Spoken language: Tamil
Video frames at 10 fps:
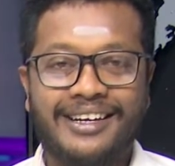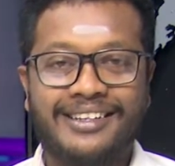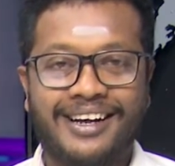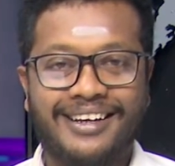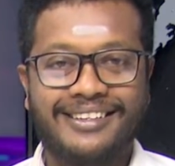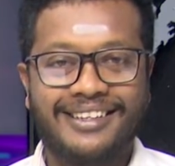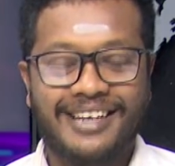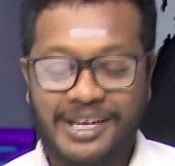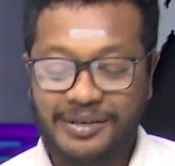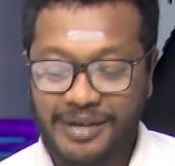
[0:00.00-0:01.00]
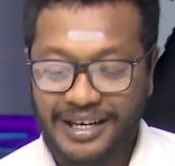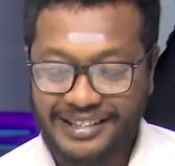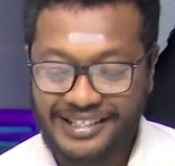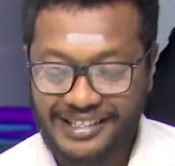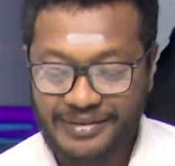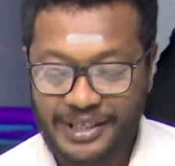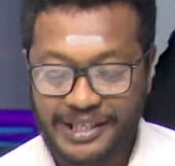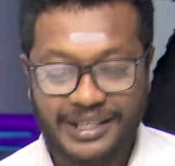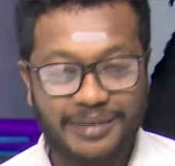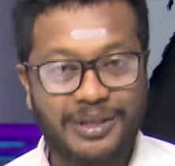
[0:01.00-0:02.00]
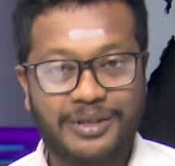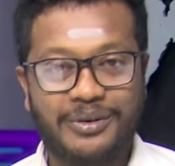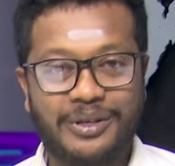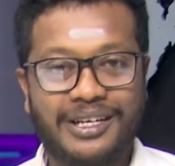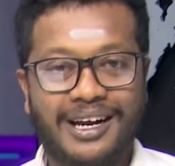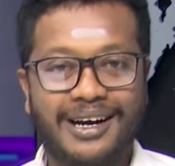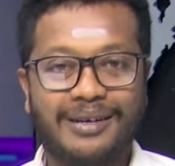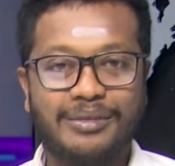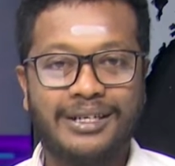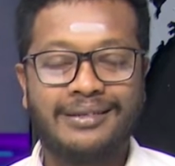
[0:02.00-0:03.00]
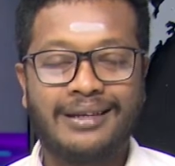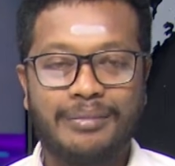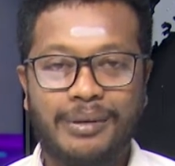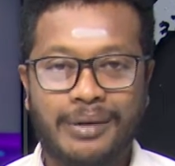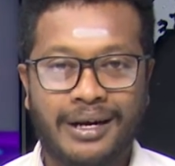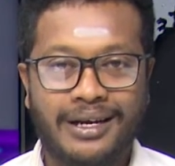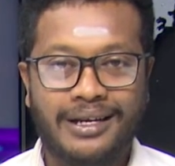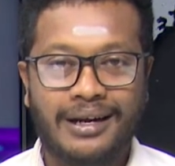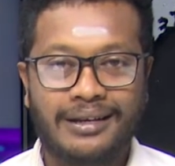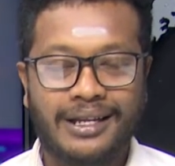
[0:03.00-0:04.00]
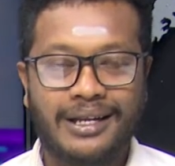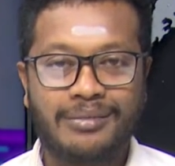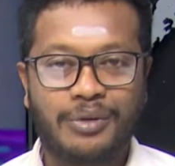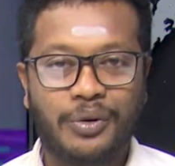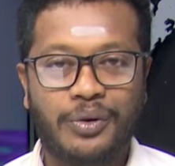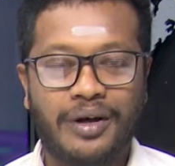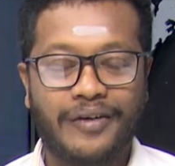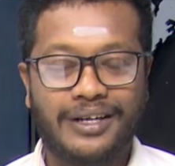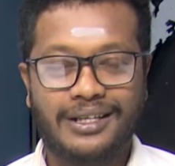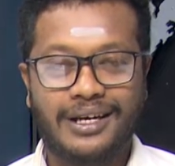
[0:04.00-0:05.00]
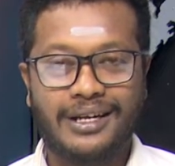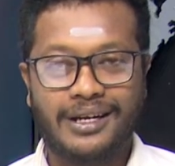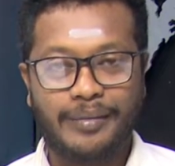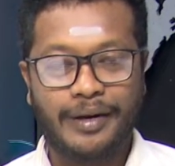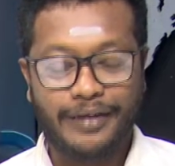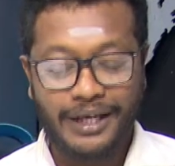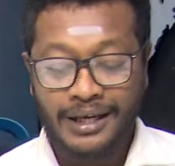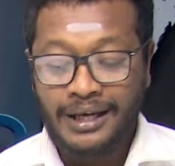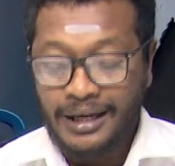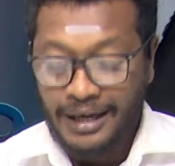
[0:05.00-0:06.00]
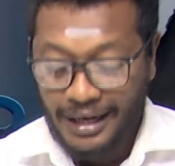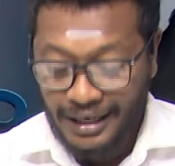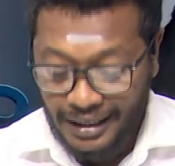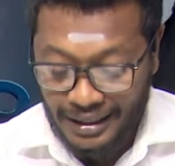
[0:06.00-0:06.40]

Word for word: தாக்கத்தின் காரணமாக சென்று விட்டது என்பது குறித்து நாங்கள் மீள் திரும்பி பார்க்கையில் அத்தனையும் கொரோனாவாகத்தான் இருக்கும் எனவே நாங்கள்